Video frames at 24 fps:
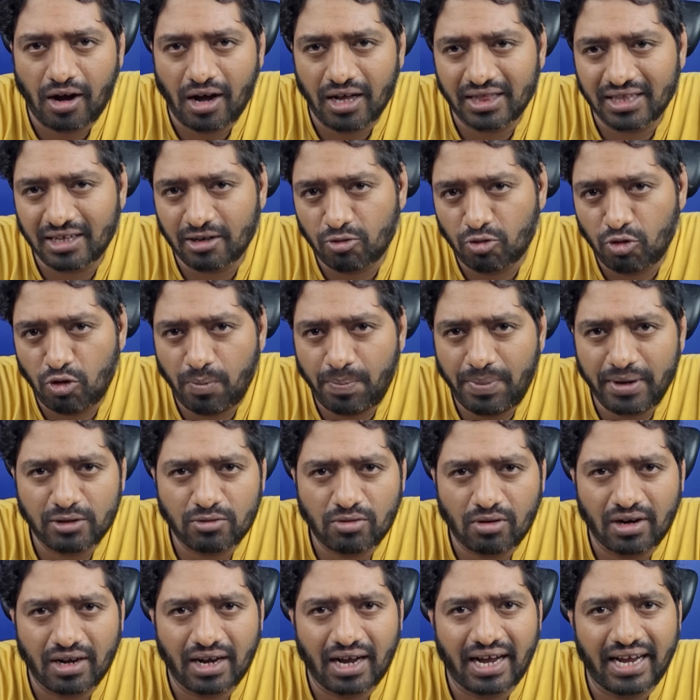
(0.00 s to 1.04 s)
அந்த குரூப்பே
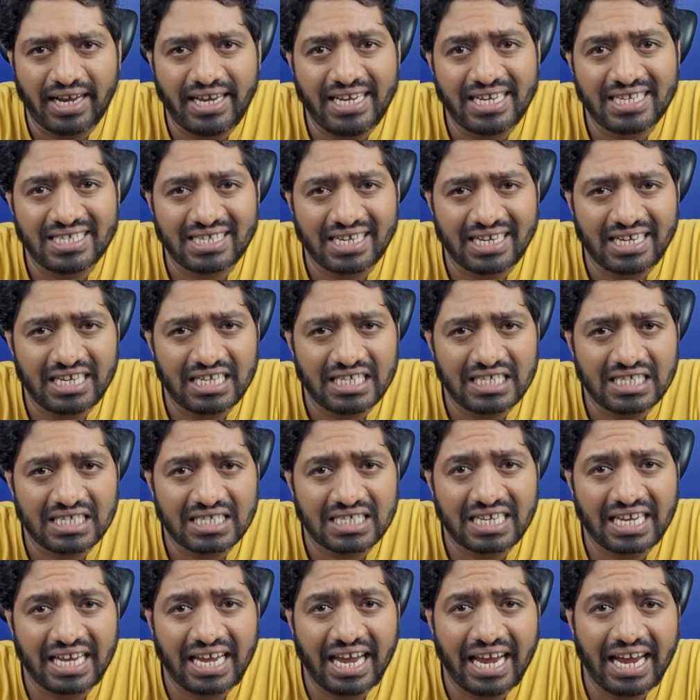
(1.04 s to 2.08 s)
சொல்கிறாங்க ஐஎஸ்ஐஎஸ்
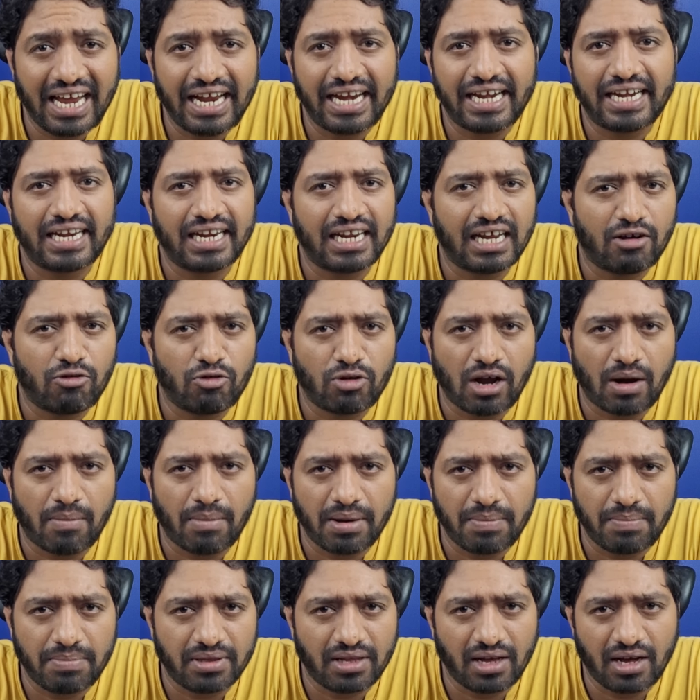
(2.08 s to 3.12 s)
கே என்ற ஒரு
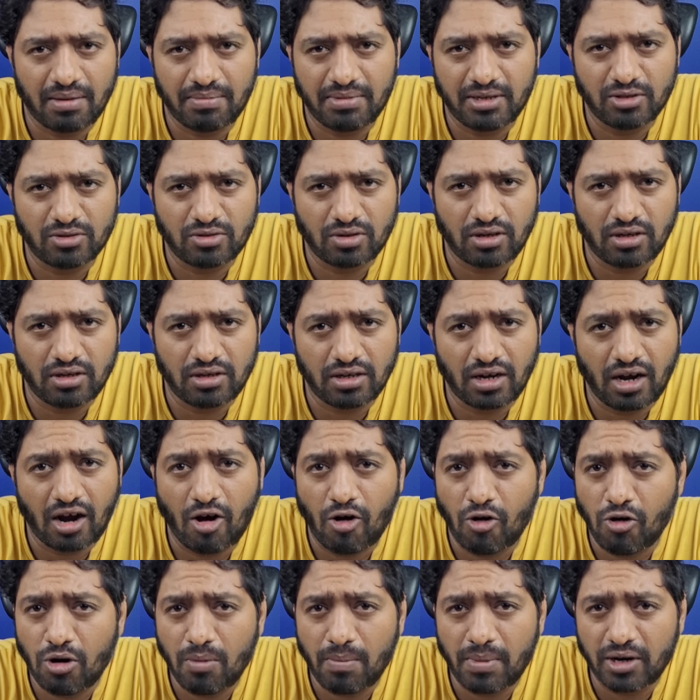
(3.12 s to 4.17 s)
அமைப்பு தான் அப்படின்னு சொல்லிட்டு
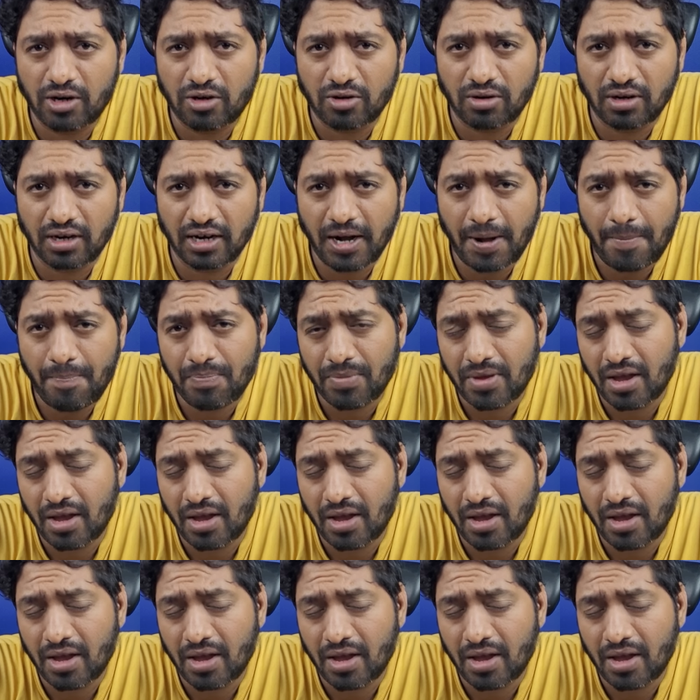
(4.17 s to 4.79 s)
அவங்க மட்டும் இல்லை